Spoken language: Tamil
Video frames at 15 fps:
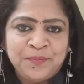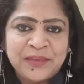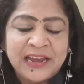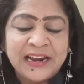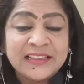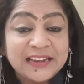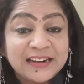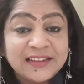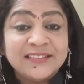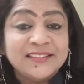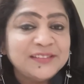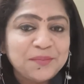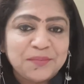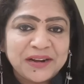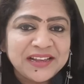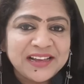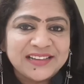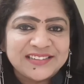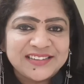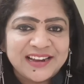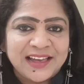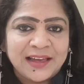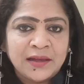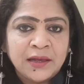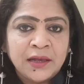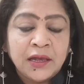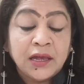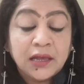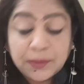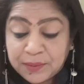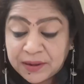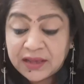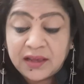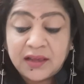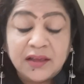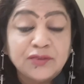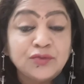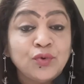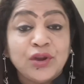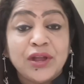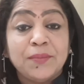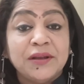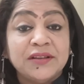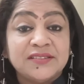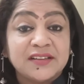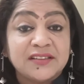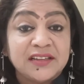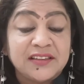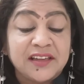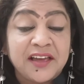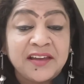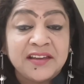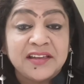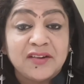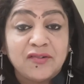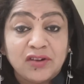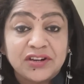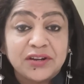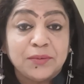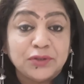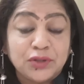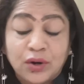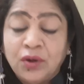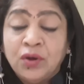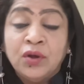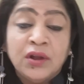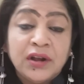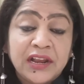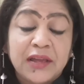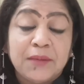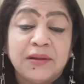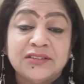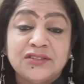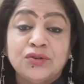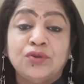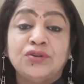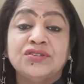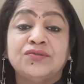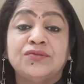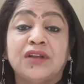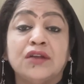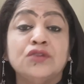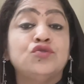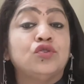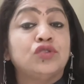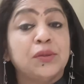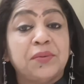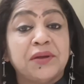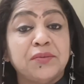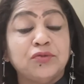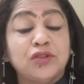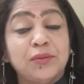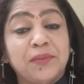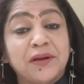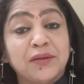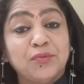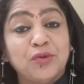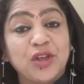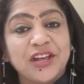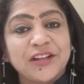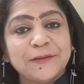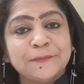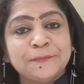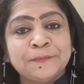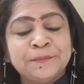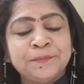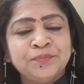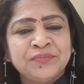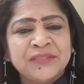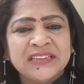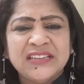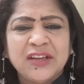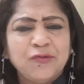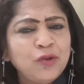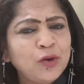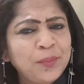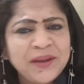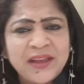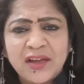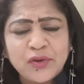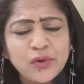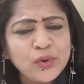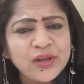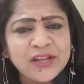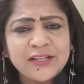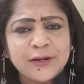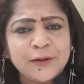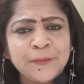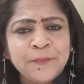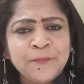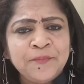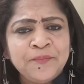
ஏன்னா தட்ட திருத்தம் பண்ணியாச்சுல இப்படி சூரிய மின்சக்தி தயாரிக்கிறவங்கள்ட்ட மாத்திரம் நீங்க மஞ்சள் நோட்டீஸ் விட்டாலும் சொத்தை பறிமுதல் பண்ண முடியாது இது எவ்வளோ பெரிய அயோக்கியத்தனம்